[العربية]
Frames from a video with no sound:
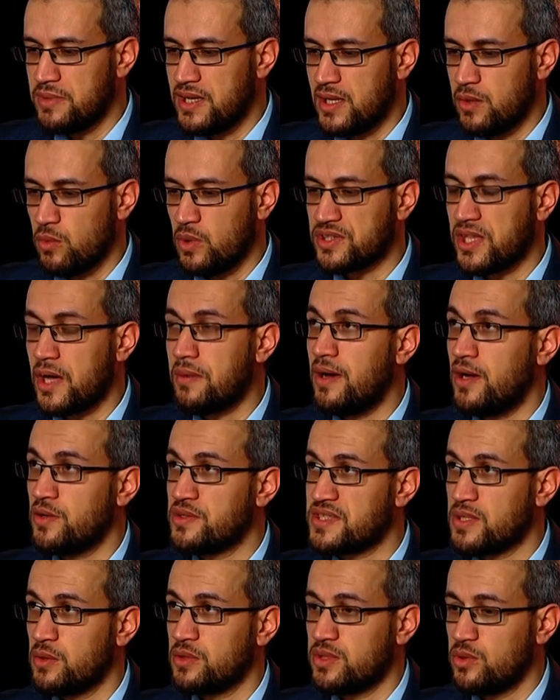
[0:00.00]
وطابع
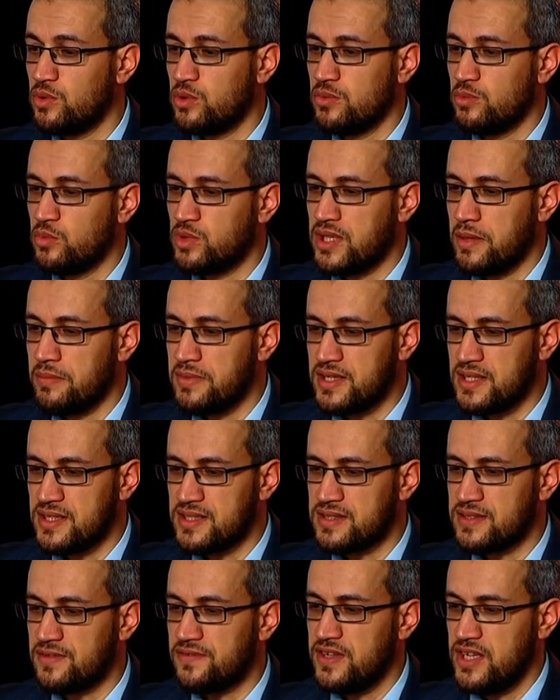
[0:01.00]
صوتي
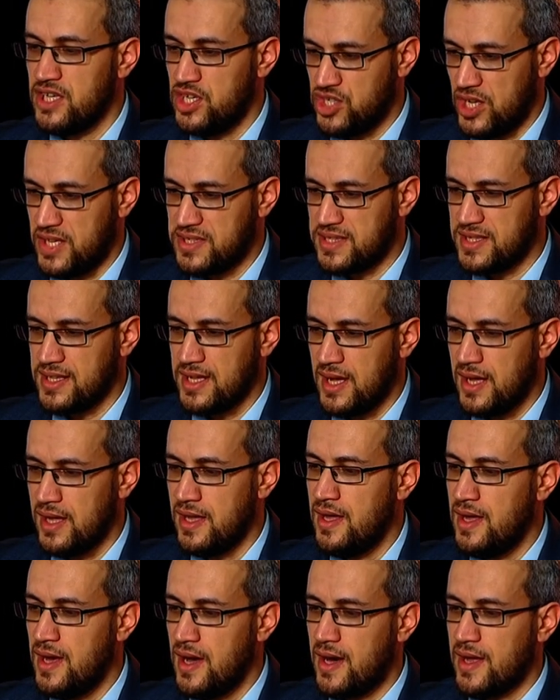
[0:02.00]
متميز فيه شخصية
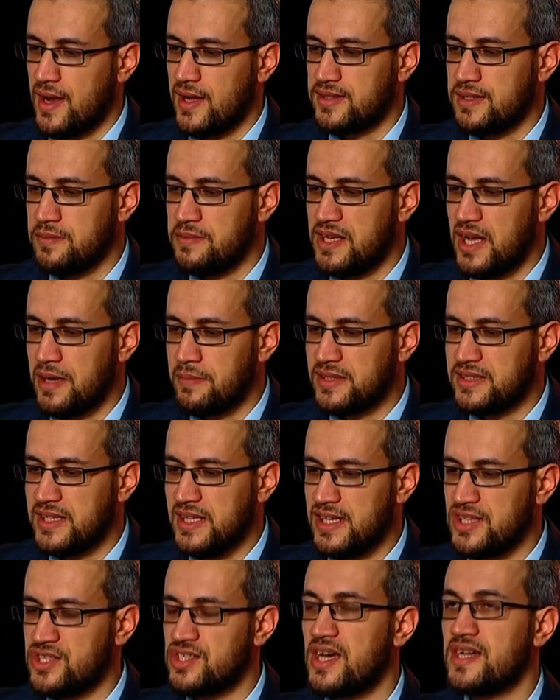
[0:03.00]
قرأت من نغمة
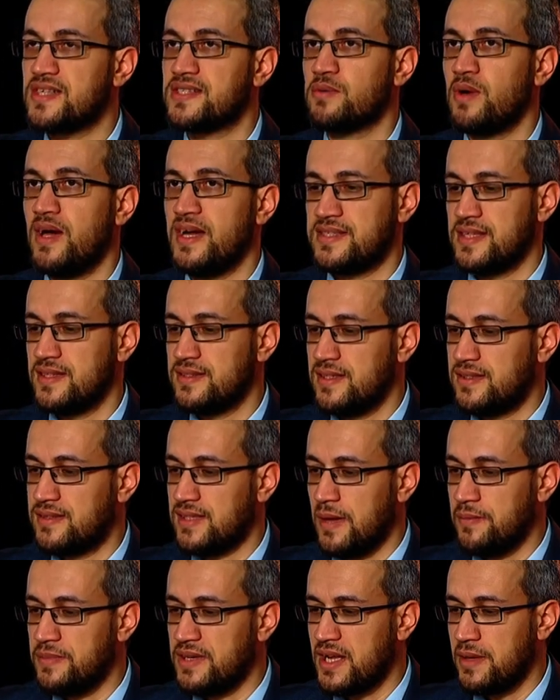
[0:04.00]
الحجاز وأحسنت
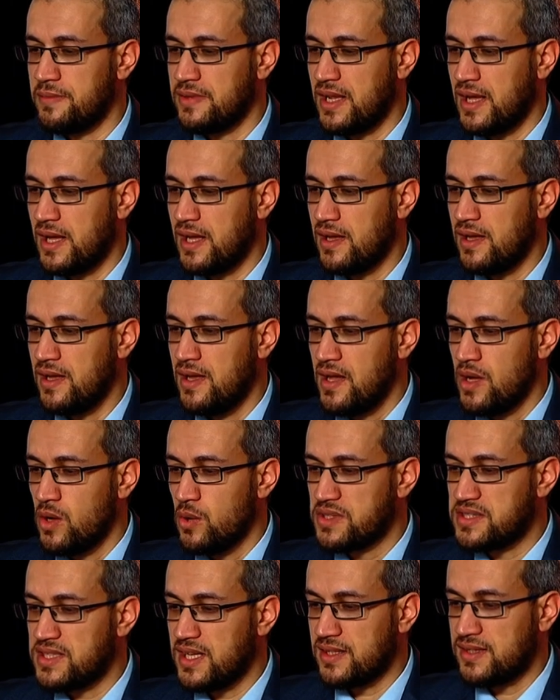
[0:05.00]
التعبير منها
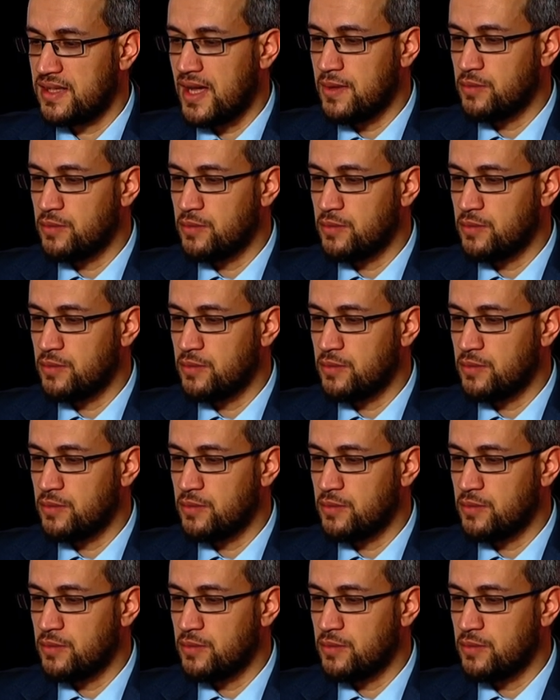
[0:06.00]
واستخدام